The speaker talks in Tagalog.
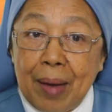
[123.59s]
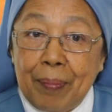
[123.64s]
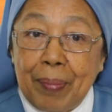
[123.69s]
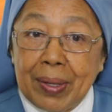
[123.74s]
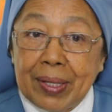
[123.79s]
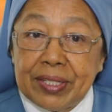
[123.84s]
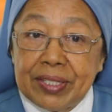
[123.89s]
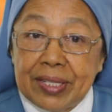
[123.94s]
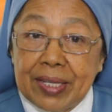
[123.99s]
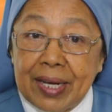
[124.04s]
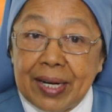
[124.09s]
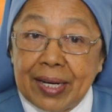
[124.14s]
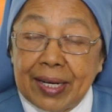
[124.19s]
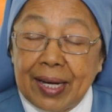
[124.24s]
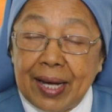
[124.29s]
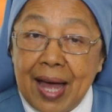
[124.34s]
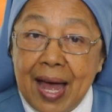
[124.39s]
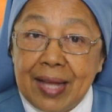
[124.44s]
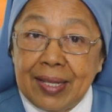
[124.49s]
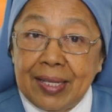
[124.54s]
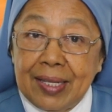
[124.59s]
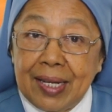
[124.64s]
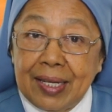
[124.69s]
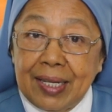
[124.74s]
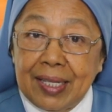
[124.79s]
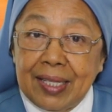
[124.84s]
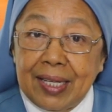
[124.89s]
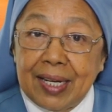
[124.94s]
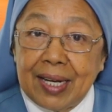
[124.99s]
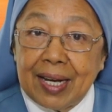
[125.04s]
apagserkan
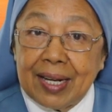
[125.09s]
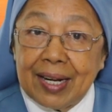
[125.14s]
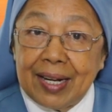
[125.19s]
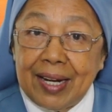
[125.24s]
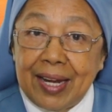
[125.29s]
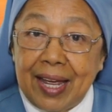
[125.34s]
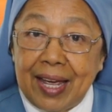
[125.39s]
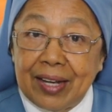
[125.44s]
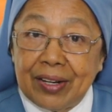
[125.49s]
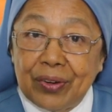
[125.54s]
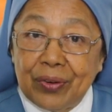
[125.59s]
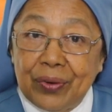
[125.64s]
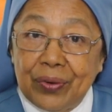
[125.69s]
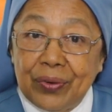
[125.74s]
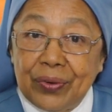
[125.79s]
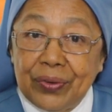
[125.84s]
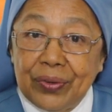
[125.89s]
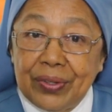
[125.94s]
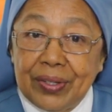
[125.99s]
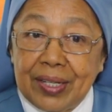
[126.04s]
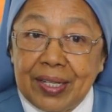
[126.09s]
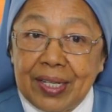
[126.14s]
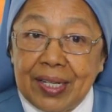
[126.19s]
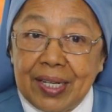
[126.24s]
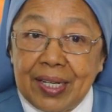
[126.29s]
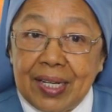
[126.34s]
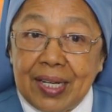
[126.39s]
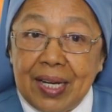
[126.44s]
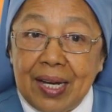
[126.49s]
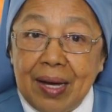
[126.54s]
dagiti karnero.
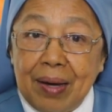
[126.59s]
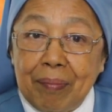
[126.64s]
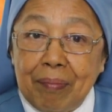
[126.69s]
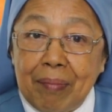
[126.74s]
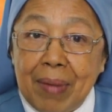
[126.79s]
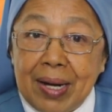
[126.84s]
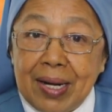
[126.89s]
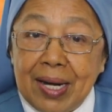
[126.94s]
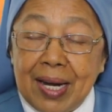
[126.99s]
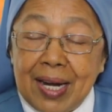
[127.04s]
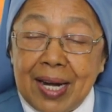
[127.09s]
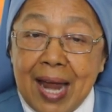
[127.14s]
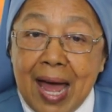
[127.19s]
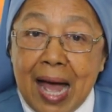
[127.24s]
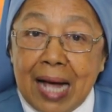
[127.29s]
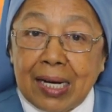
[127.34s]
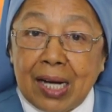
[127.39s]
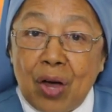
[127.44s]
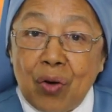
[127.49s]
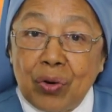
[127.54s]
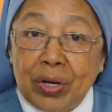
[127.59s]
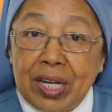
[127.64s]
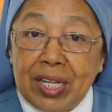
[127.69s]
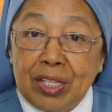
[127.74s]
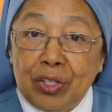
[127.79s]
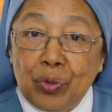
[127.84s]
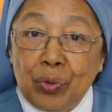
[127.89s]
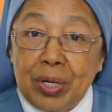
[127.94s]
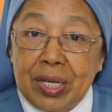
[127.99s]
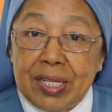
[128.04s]
Mananakaw
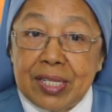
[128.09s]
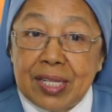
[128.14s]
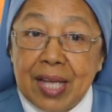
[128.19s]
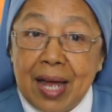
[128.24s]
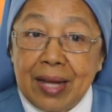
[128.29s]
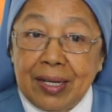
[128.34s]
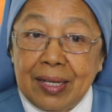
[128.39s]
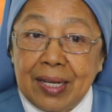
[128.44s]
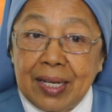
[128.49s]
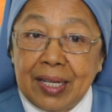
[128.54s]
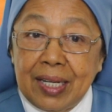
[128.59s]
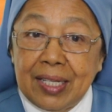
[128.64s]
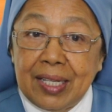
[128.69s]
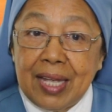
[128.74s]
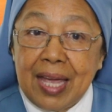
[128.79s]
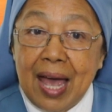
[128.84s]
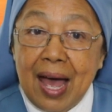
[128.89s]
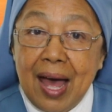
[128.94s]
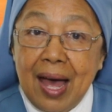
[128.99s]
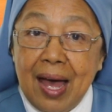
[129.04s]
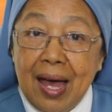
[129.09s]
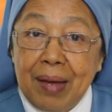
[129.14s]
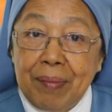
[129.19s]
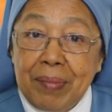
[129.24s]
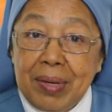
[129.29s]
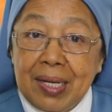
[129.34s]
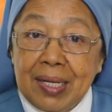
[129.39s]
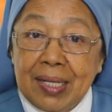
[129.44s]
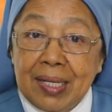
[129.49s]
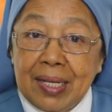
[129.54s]
ken tulisan dagiti
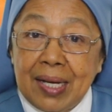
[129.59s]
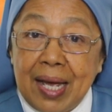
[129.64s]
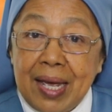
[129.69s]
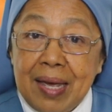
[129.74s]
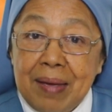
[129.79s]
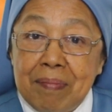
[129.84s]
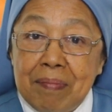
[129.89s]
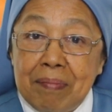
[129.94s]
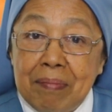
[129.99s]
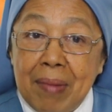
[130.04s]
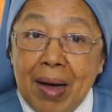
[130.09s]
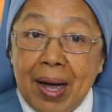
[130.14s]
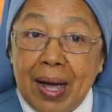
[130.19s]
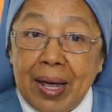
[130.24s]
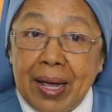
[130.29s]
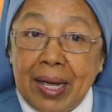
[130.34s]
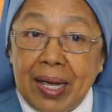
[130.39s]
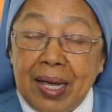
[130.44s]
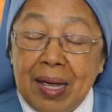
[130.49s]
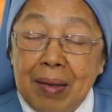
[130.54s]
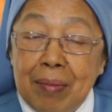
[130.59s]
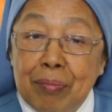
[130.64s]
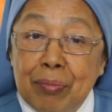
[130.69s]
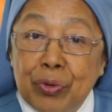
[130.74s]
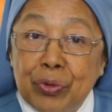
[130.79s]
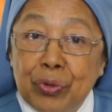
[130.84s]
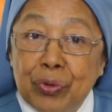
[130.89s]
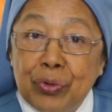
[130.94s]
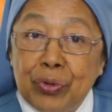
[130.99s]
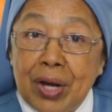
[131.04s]
amin nga imay
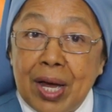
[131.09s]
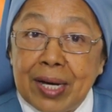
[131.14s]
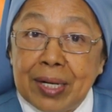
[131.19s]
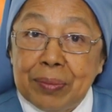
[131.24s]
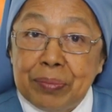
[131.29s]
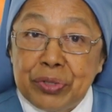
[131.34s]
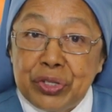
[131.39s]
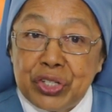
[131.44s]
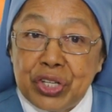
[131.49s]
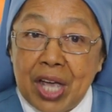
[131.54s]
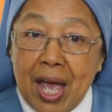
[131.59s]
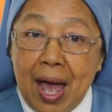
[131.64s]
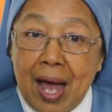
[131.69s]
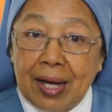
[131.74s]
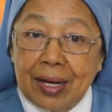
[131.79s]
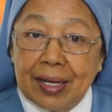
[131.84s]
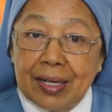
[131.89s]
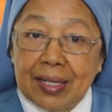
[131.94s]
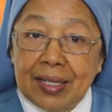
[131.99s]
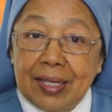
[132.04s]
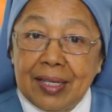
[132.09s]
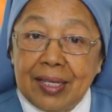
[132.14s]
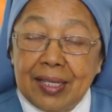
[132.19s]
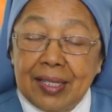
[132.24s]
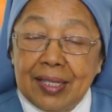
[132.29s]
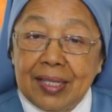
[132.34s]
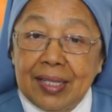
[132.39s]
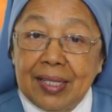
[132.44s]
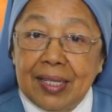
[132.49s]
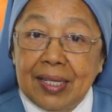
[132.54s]
imununangam siyak
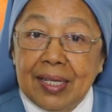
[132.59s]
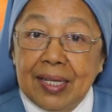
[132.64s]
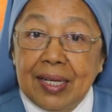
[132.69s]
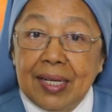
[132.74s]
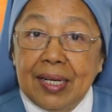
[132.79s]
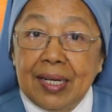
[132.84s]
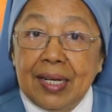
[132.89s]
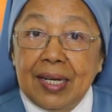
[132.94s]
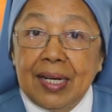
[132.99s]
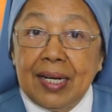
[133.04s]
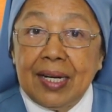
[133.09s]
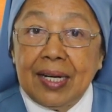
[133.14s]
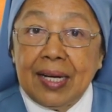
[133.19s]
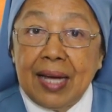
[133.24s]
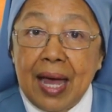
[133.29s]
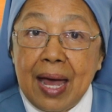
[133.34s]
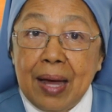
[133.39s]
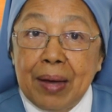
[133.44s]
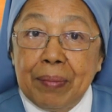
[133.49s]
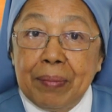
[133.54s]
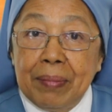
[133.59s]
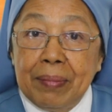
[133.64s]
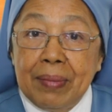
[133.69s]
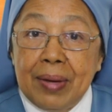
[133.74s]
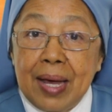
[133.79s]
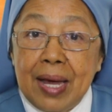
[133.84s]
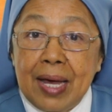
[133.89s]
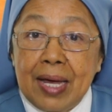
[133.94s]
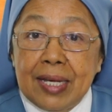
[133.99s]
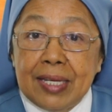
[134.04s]
gam
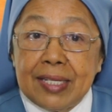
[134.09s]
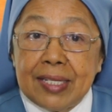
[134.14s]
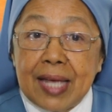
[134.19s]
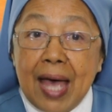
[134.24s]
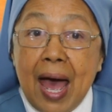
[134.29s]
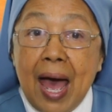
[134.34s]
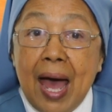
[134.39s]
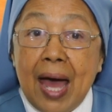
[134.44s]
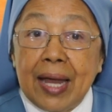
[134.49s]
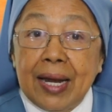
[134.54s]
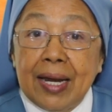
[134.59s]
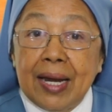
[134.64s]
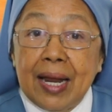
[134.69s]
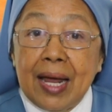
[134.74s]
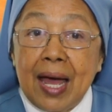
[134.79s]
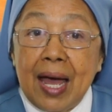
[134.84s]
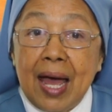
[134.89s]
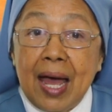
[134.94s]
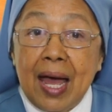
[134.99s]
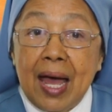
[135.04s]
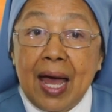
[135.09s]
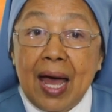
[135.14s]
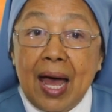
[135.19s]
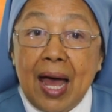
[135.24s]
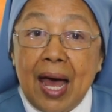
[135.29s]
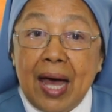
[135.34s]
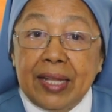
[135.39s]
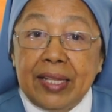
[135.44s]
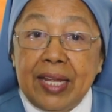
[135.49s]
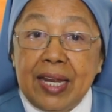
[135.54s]
saan
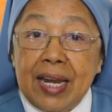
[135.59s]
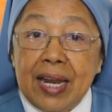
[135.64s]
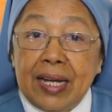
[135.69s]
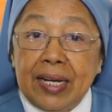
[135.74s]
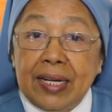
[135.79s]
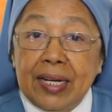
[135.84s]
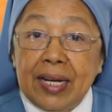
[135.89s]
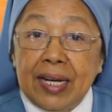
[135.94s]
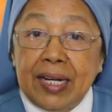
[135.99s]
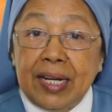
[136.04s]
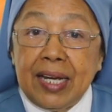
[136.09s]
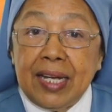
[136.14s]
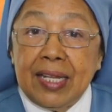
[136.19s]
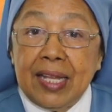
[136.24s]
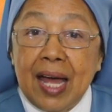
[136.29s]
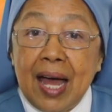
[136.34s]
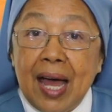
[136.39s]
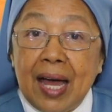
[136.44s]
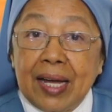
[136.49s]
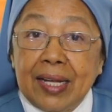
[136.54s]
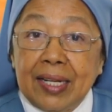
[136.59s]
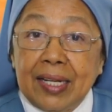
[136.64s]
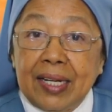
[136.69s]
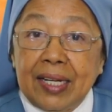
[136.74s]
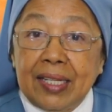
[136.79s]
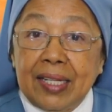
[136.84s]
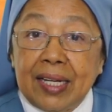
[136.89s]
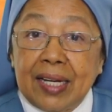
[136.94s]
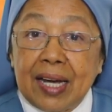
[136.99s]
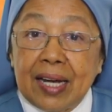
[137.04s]
adinanggag ida
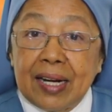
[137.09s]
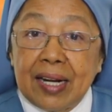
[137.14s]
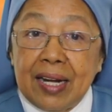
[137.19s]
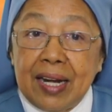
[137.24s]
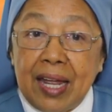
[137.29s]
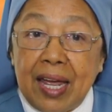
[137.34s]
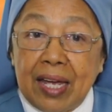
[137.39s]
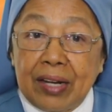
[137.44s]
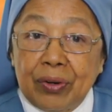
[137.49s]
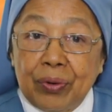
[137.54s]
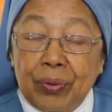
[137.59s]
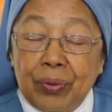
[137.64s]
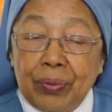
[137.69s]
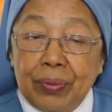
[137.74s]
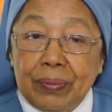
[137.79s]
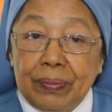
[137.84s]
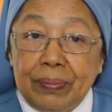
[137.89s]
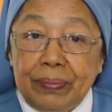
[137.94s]
dagiti karnero.